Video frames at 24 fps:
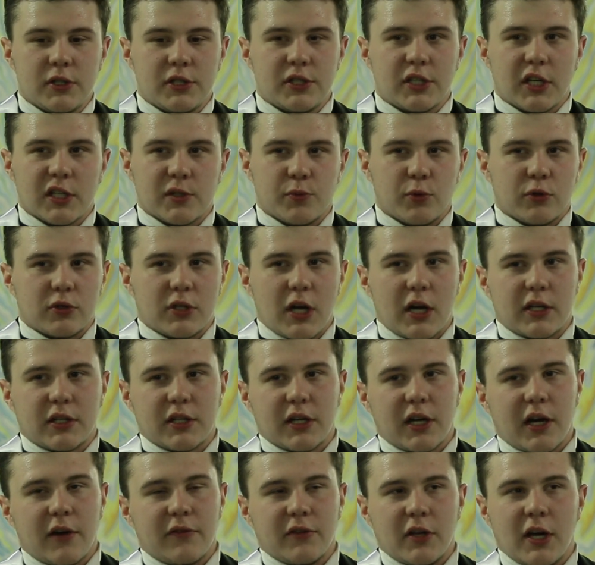сейчас будут как-то
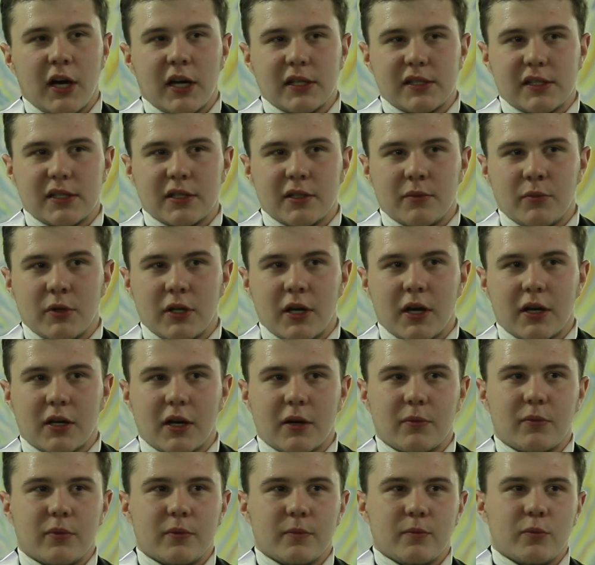равняться на меня,
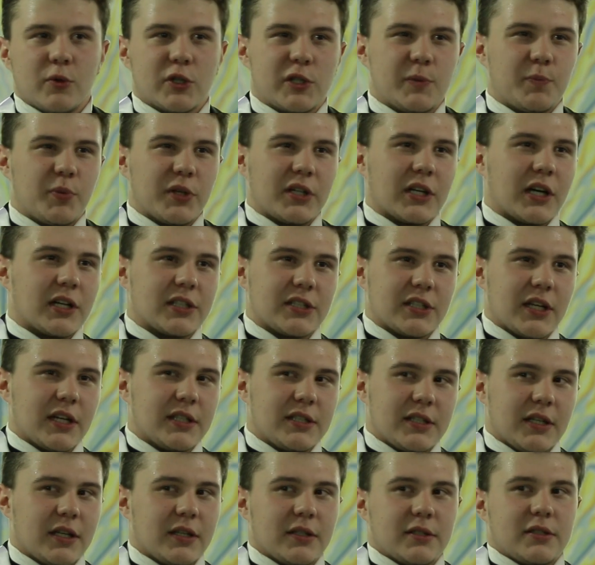как, может
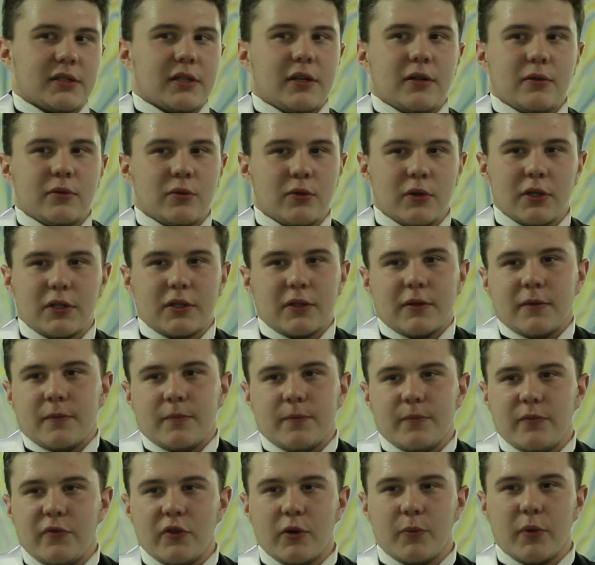подражать, я не знаю. Но это
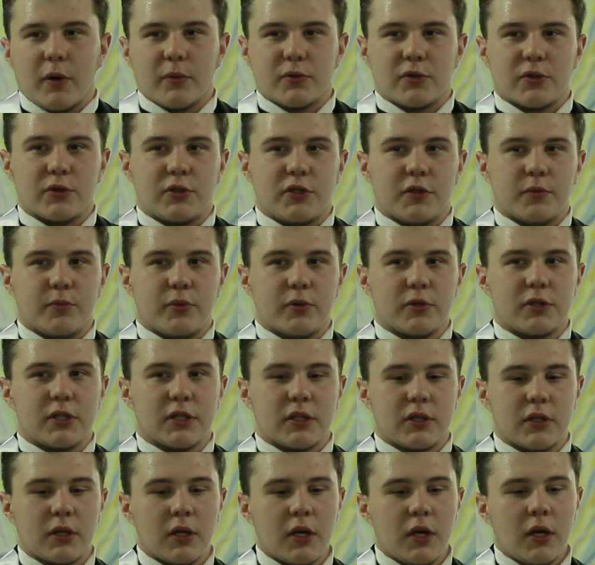в любом случае будет.
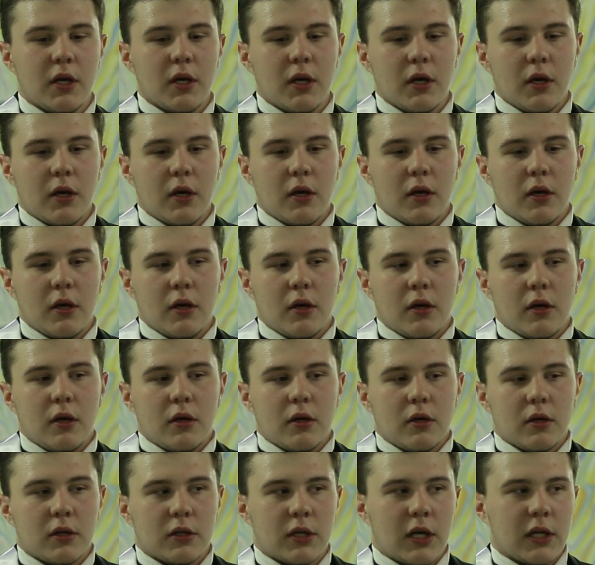
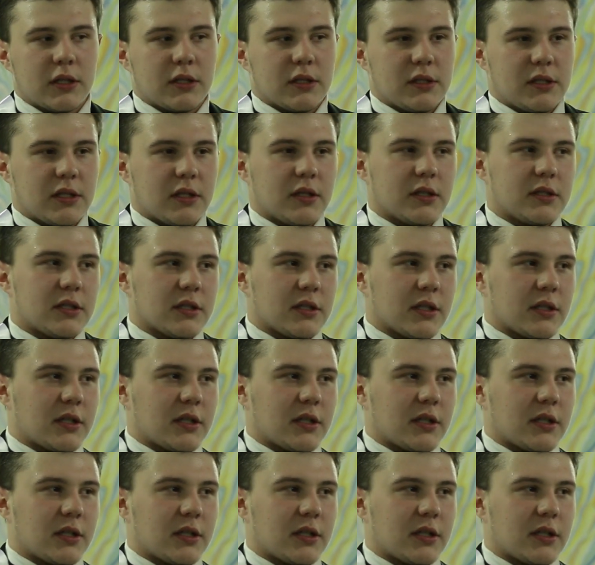И надо делать это